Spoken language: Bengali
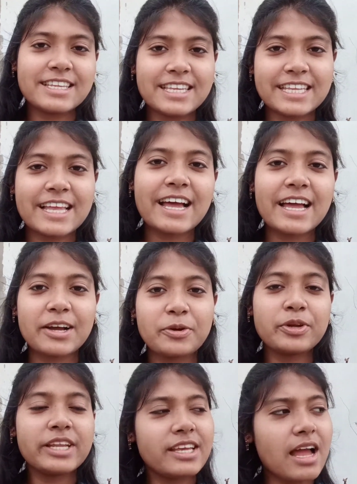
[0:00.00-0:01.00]
দিদা
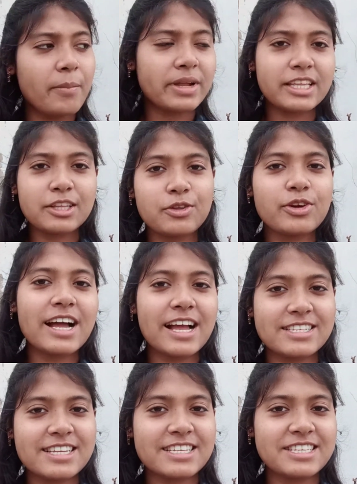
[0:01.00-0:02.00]
এখন এই আমাদের তো
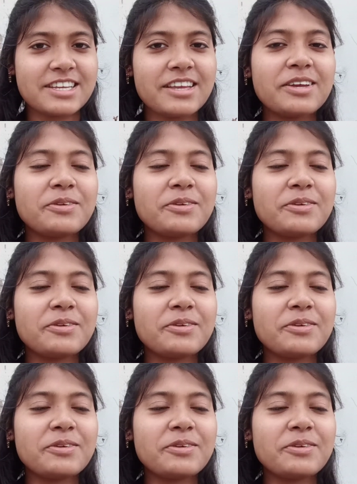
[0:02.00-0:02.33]
গাছ আছে